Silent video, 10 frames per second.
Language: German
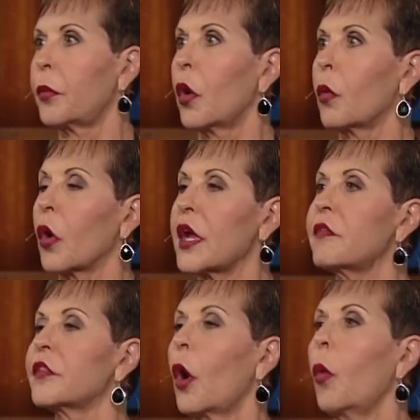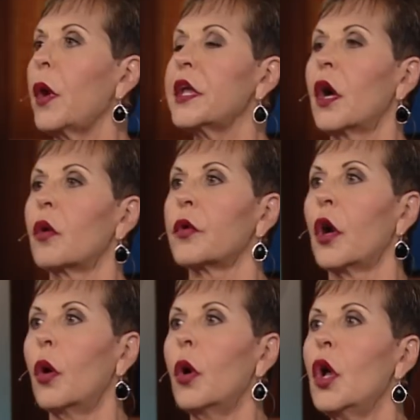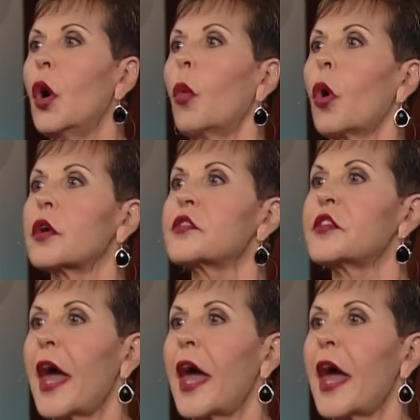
Gott möchte, dass wir damit zufrieden sind,